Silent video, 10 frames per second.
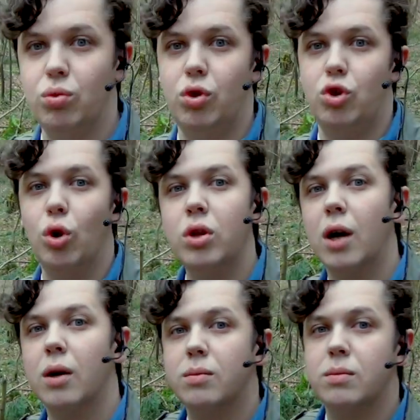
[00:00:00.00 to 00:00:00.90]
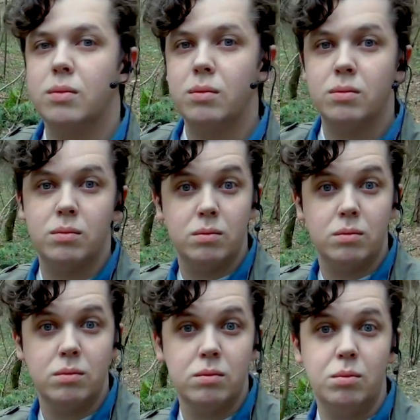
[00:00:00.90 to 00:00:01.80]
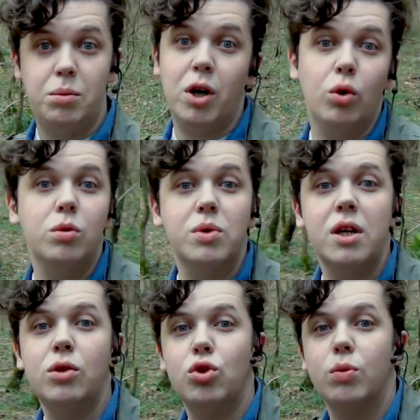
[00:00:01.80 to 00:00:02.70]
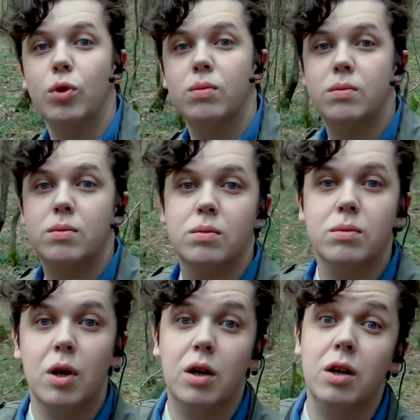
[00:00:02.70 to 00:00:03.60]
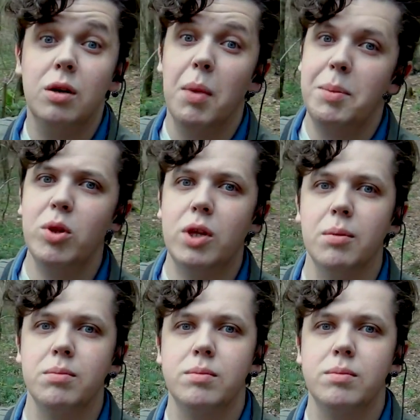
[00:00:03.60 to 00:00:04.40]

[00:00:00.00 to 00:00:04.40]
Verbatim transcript: ничего так. Переходим к следующему, к мобилке.